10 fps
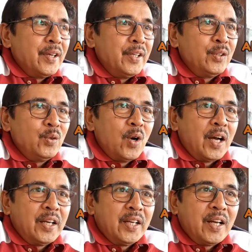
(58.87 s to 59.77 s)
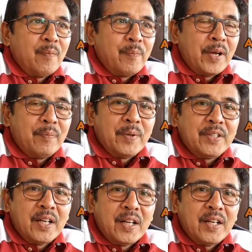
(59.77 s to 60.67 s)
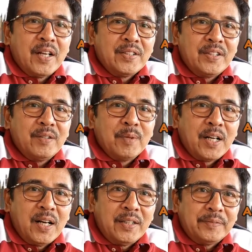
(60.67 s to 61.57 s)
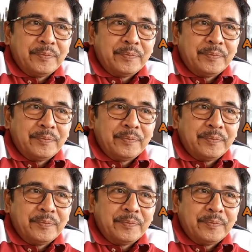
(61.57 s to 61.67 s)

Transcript: itu agen kapal perjalanan haji ke Mekah.